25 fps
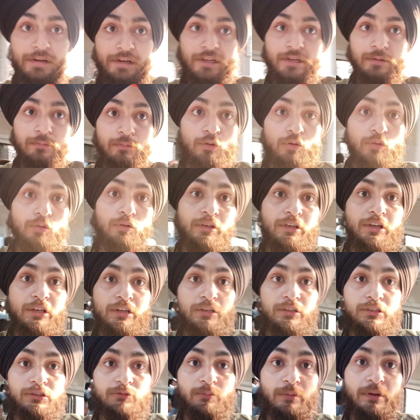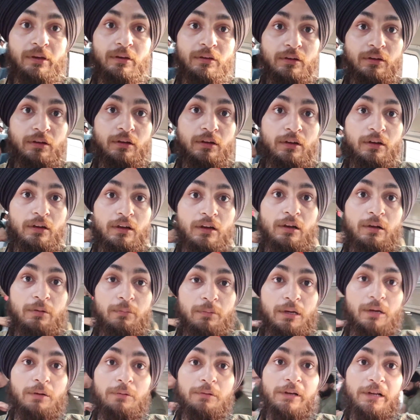ट्रेन बुक हुई है उसमें
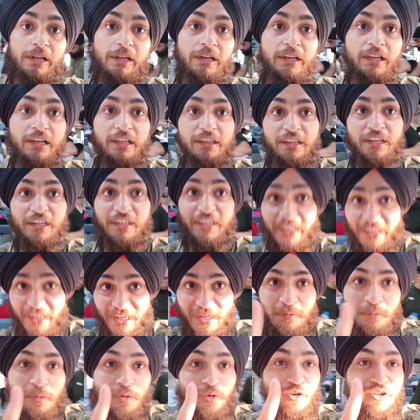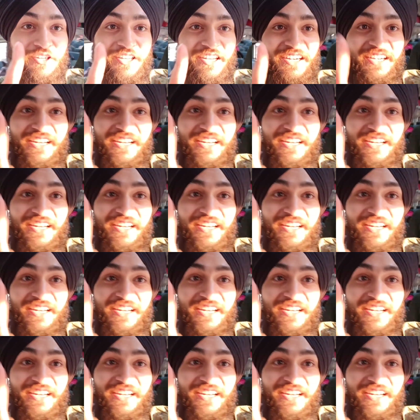मतलब ट्रेन के अंदर टिकट बुक हुई है